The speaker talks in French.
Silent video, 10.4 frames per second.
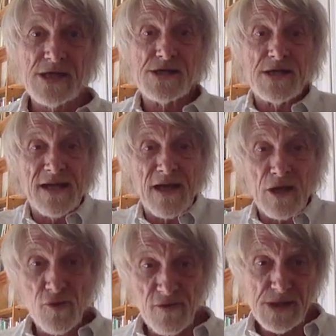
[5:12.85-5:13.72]
s'il y, a
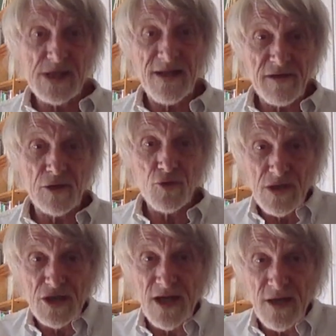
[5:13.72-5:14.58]
eu, s'il y avait eu
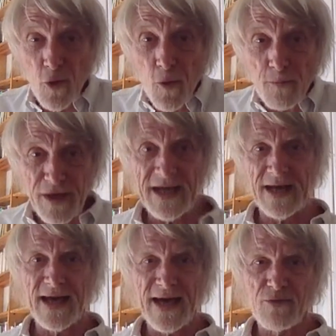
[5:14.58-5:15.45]
déjà au
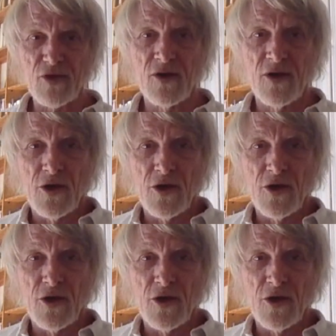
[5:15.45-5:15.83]
préalable